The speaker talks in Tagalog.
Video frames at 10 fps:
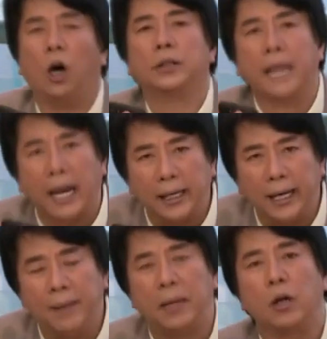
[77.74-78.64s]
Oh,
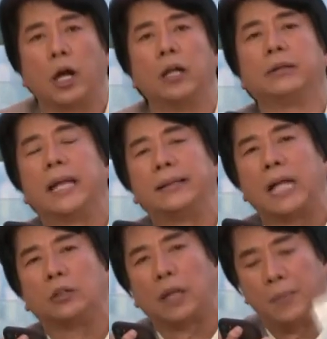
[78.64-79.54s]
Jacqueline, meron kayong
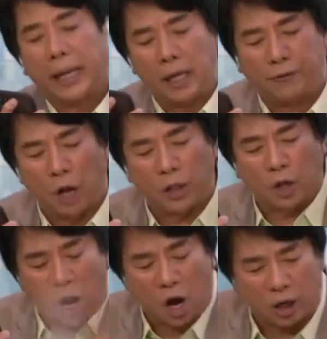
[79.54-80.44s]
10,000. Bigay ng
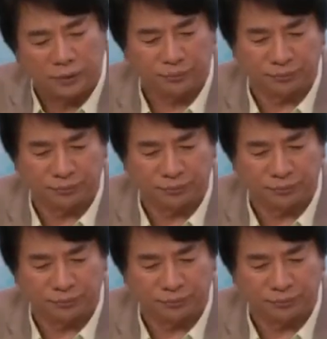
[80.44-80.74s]
front row.